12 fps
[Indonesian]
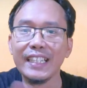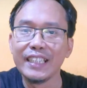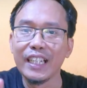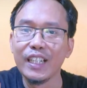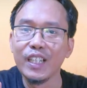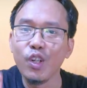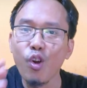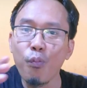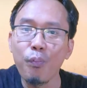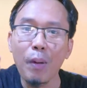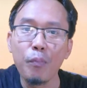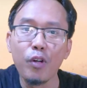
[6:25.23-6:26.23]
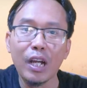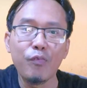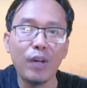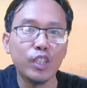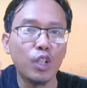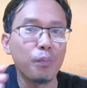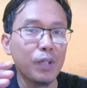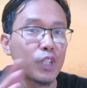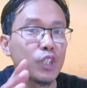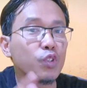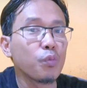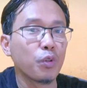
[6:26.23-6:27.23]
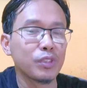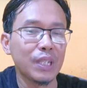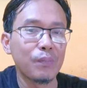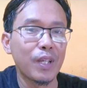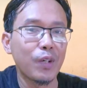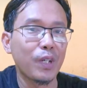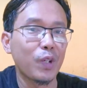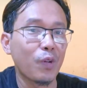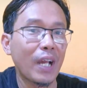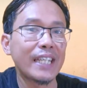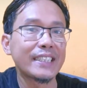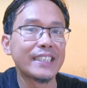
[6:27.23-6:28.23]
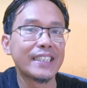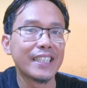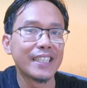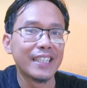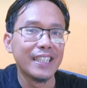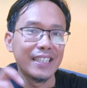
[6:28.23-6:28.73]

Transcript: Jadi, upah bukan faktor penentu perusahaan melakukan relokasi.